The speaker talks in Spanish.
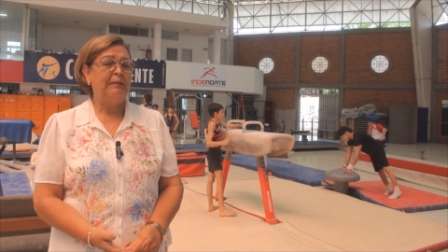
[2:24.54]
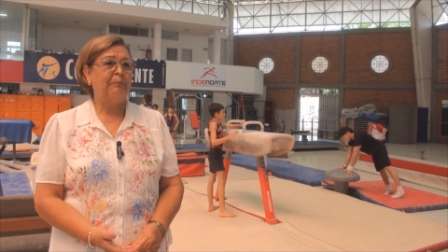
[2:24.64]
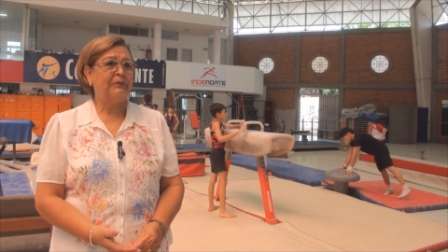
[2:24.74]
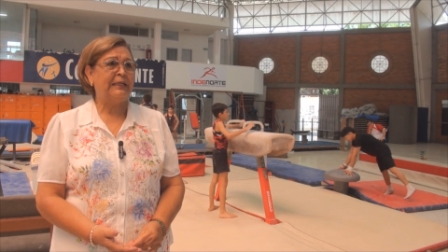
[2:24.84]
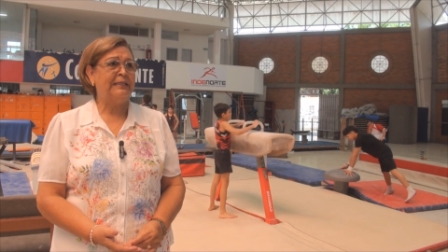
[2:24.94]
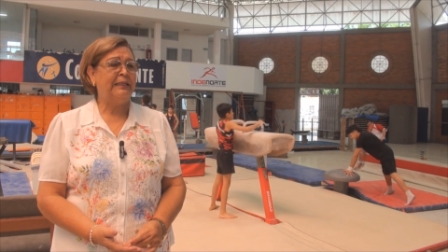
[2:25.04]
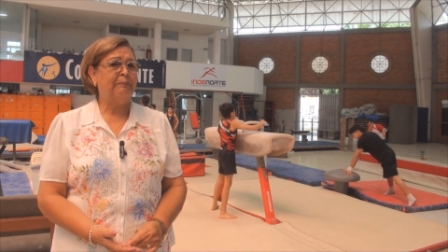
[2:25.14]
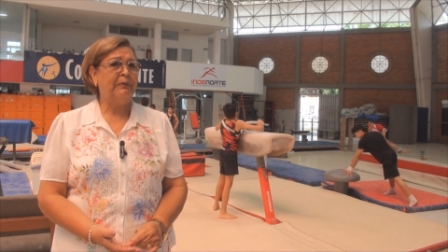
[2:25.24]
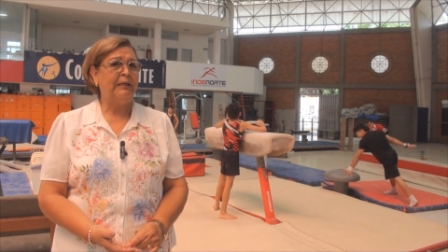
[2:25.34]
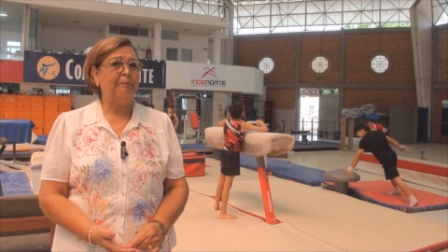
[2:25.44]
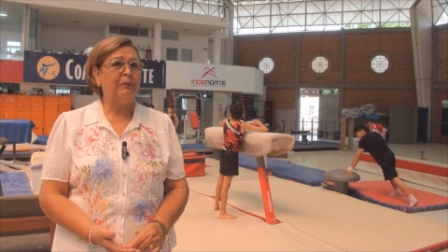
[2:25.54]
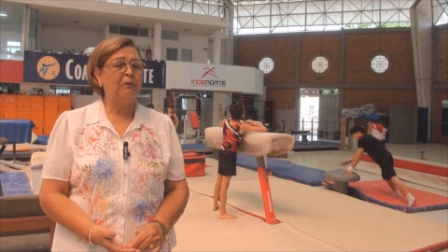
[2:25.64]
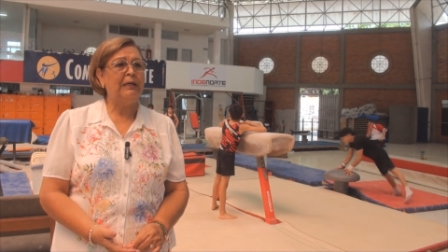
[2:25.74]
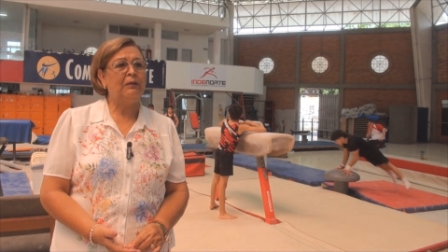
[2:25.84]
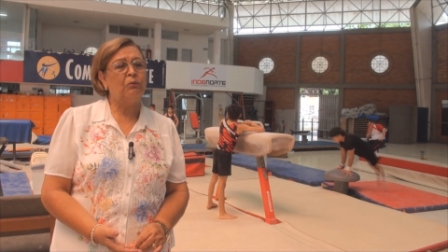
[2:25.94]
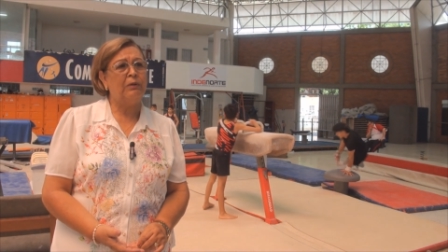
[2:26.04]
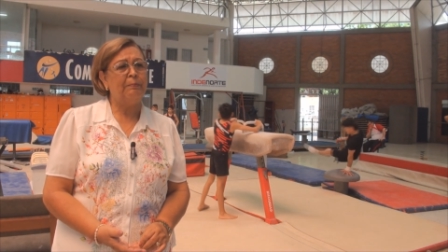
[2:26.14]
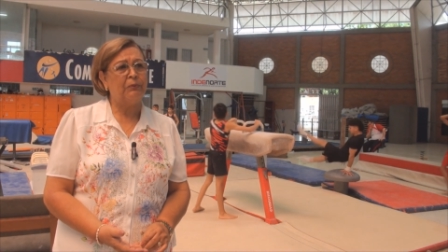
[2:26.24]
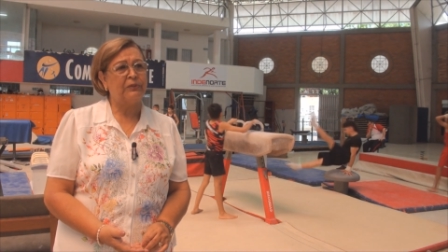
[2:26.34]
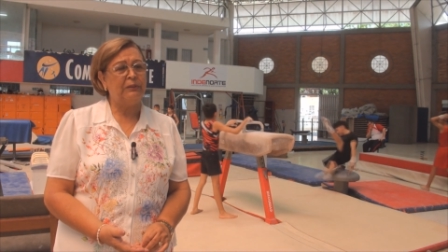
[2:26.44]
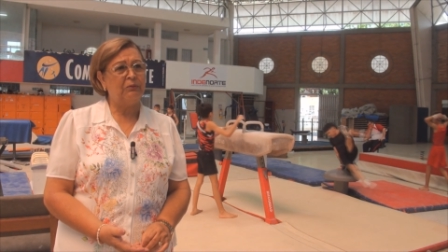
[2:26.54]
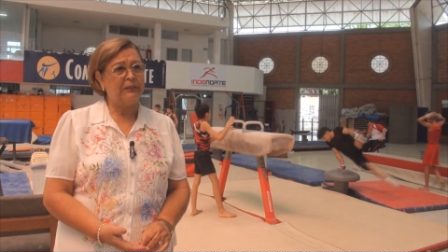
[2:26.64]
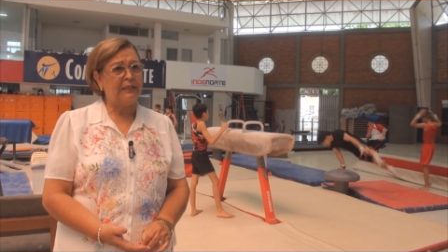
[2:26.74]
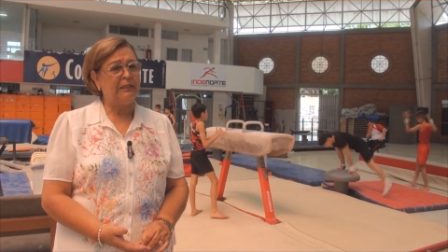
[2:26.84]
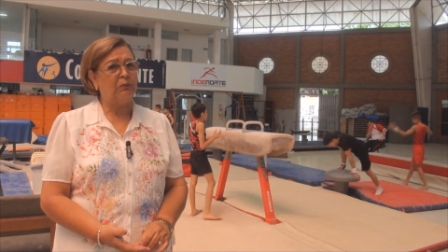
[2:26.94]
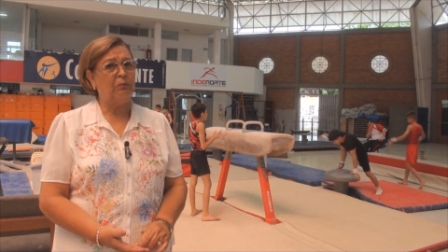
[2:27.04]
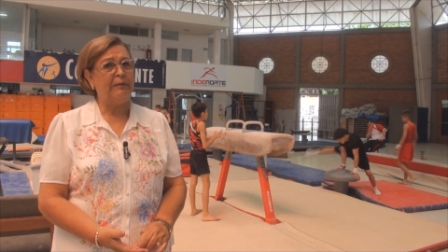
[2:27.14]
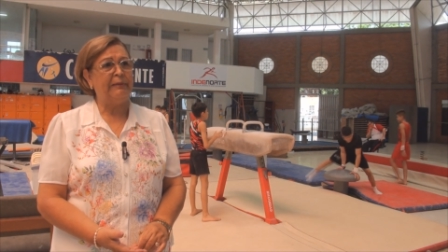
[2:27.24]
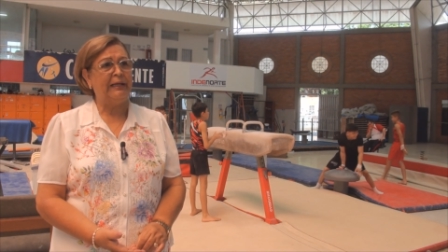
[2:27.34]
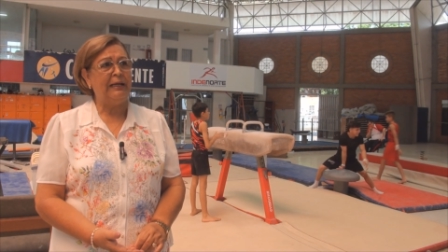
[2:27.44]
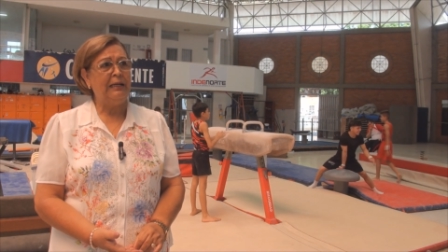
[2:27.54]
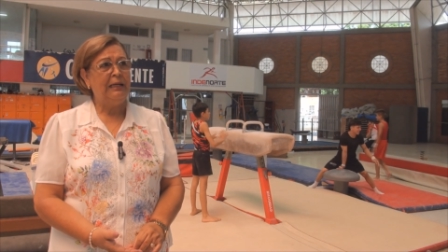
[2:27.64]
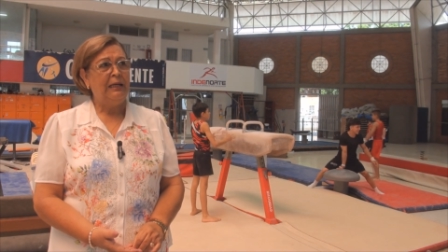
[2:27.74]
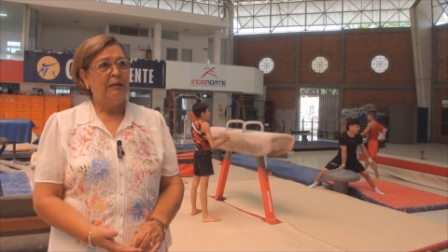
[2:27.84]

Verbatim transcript: Importante, por ejemplo, el Club Deportivo Técnico Guaymaral